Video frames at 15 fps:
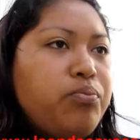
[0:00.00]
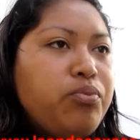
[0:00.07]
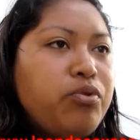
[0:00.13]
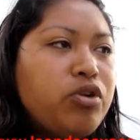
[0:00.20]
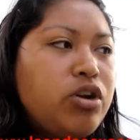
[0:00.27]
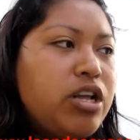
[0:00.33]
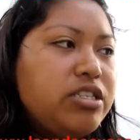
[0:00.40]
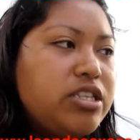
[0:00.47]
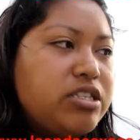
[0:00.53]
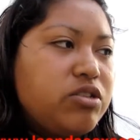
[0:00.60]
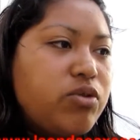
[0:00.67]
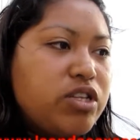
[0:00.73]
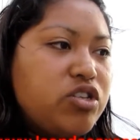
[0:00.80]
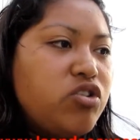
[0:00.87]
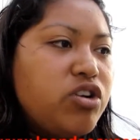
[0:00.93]
Por esta
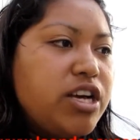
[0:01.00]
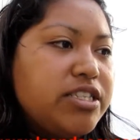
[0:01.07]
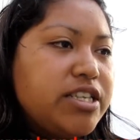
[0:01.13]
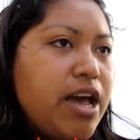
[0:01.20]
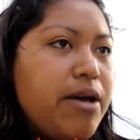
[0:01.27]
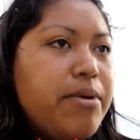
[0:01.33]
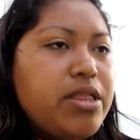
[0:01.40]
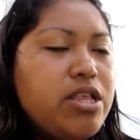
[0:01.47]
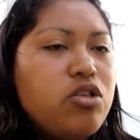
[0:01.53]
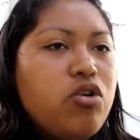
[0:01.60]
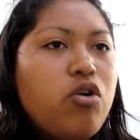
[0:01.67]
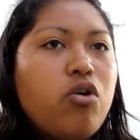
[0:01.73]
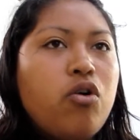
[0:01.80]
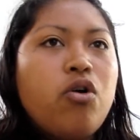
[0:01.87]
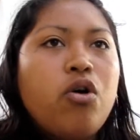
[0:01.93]
situación que se ha
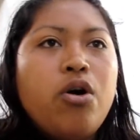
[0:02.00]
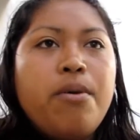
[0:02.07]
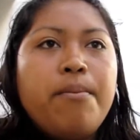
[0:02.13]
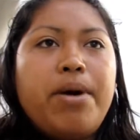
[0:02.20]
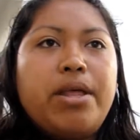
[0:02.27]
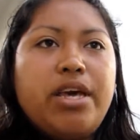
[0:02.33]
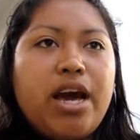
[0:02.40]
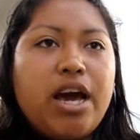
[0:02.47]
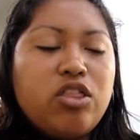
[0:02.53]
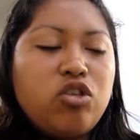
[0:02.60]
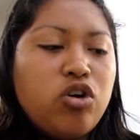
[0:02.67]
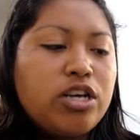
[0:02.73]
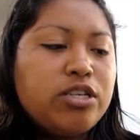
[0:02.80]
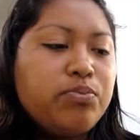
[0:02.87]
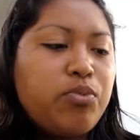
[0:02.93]
venido
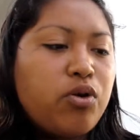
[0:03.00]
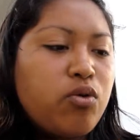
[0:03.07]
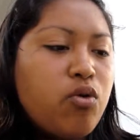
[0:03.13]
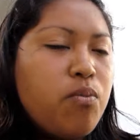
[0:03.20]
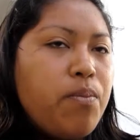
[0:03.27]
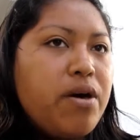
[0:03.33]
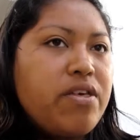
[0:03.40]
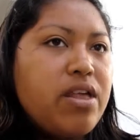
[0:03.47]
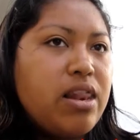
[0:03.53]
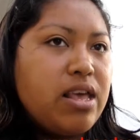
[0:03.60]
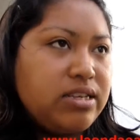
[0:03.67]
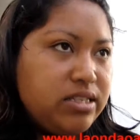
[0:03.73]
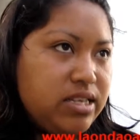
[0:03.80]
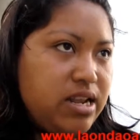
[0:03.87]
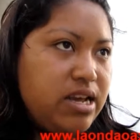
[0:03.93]
manejando es por culpa del
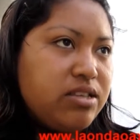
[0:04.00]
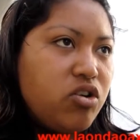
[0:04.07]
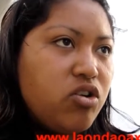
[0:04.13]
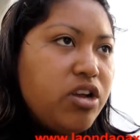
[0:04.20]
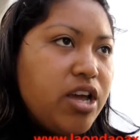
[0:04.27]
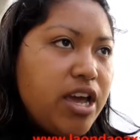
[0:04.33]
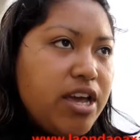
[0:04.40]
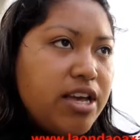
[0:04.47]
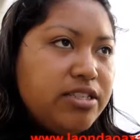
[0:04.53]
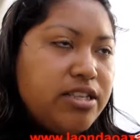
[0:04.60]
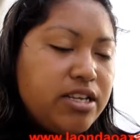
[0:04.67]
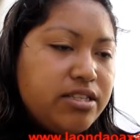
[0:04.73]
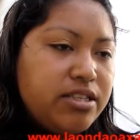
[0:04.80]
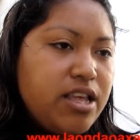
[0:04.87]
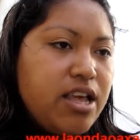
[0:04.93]
exdirector que es
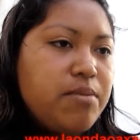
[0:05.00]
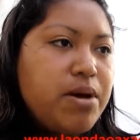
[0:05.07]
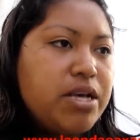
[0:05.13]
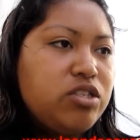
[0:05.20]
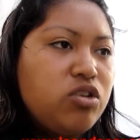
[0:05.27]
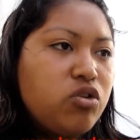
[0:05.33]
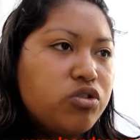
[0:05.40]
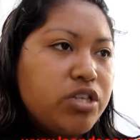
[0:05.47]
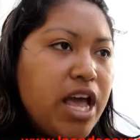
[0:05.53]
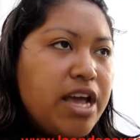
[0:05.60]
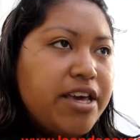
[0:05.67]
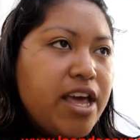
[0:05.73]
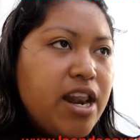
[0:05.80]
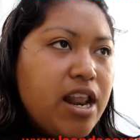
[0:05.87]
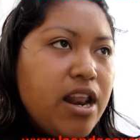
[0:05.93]
este, el maestro José
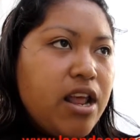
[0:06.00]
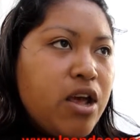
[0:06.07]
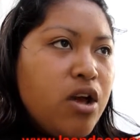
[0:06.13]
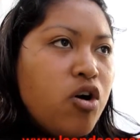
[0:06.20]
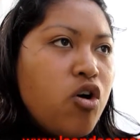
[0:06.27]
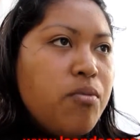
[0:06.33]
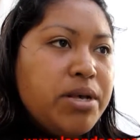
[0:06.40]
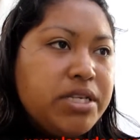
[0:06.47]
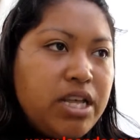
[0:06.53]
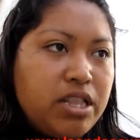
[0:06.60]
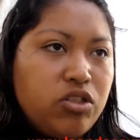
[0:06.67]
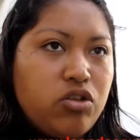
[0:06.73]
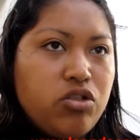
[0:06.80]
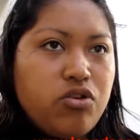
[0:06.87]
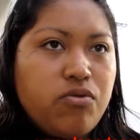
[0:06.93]
Ángel Gómez
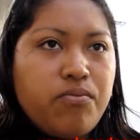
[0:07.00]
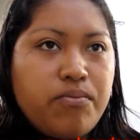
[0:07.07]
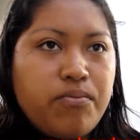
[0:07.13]
Antonio.